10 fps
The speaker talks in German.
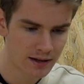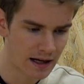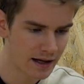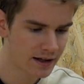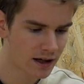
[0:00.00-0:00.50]

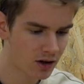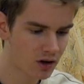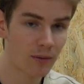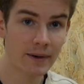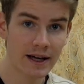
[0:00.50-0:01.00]
Dann äh,
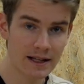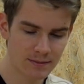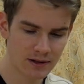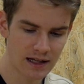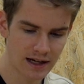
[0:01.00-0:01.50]
kommen wir hier
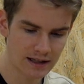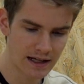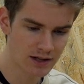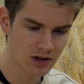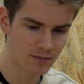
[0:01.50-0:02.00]
erstmal dann
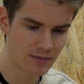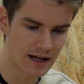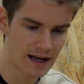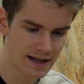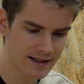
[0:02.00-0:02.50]
gleich zum
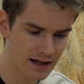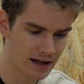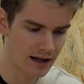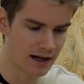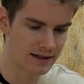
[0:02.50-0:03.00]

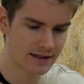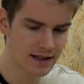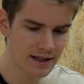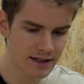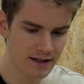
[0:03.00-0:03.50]
Laser an
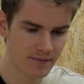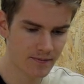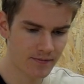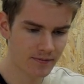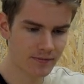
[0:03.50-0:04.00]
sich
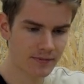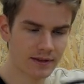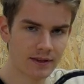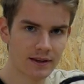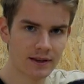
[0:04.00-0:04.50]

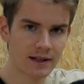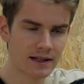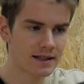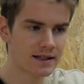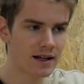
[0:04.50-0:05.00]

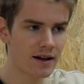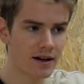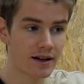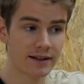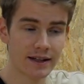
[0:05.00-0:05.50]
das ist
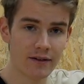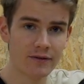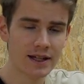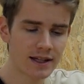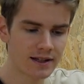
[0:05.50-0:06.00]
er. Der
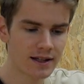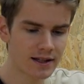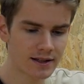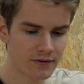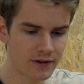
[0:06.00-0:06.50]
wiegt
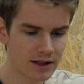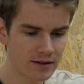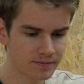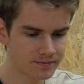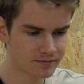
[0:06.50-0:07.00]
nicht
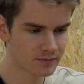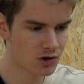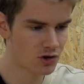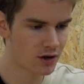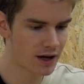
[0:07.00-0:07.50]
viel,
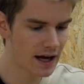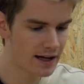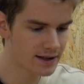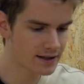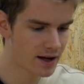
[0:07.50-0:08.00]
schön
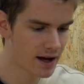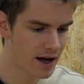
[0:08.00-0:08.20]
leicht.